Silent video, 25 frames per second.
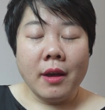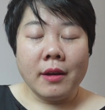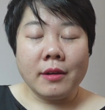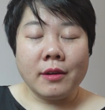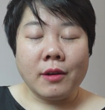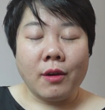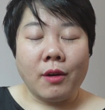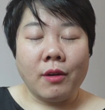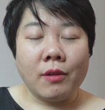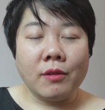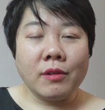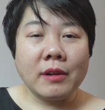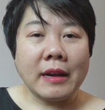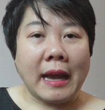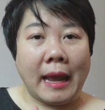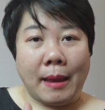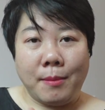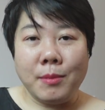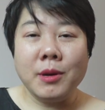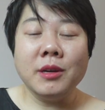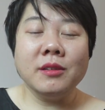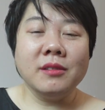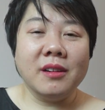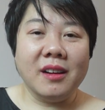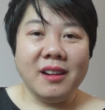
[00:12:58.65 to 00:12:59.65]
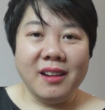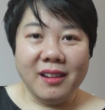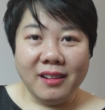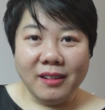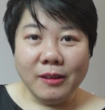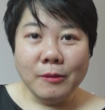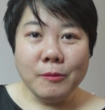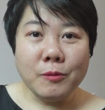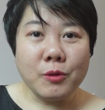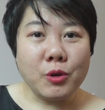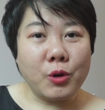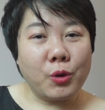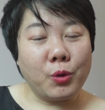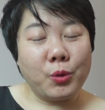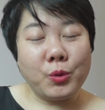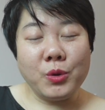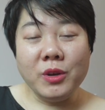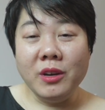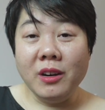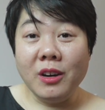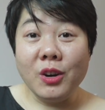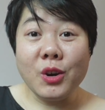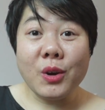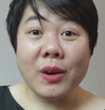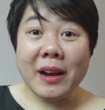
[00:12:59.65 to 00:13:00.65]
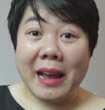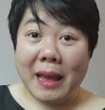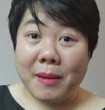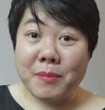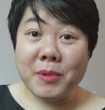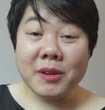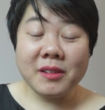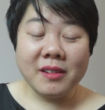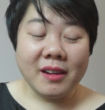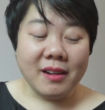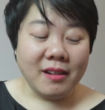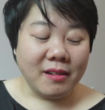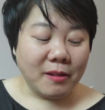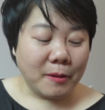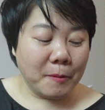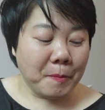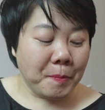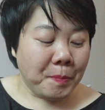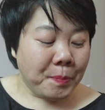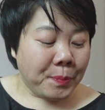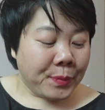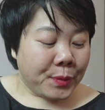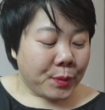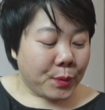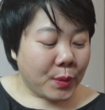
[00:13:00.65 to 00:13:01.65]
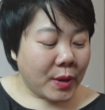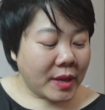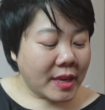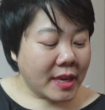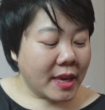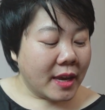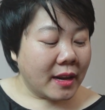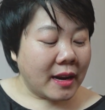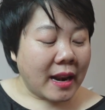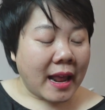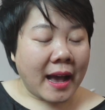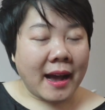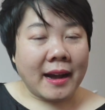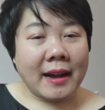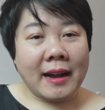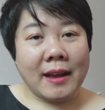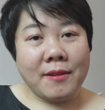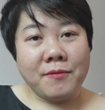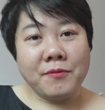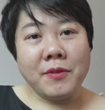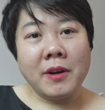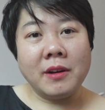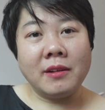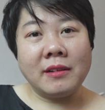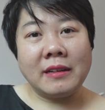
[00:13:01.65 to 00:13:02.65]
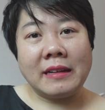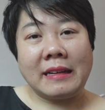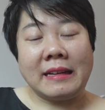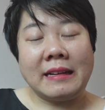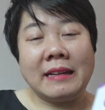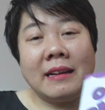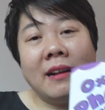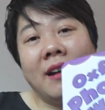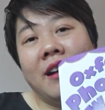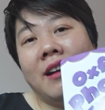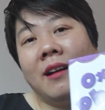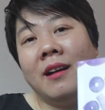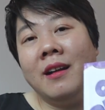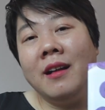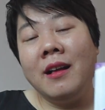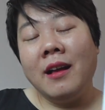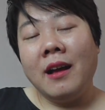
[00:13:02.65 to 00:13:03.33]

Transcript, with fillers: nó kém hơn người lớn độ nhớ nó kém hơn người lớn tuy nhiên là cái phần ờ,